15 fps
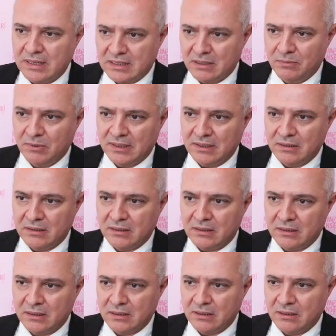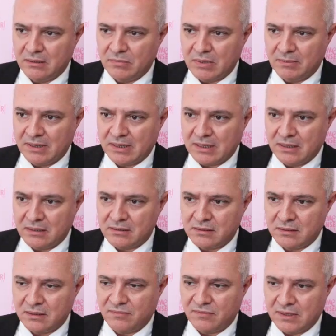Ekim ayındaki meme
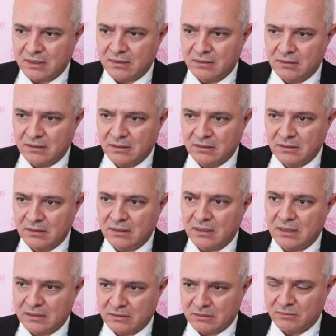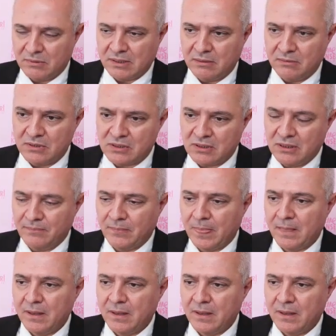kanseri farkındalığını artırmak amacıyla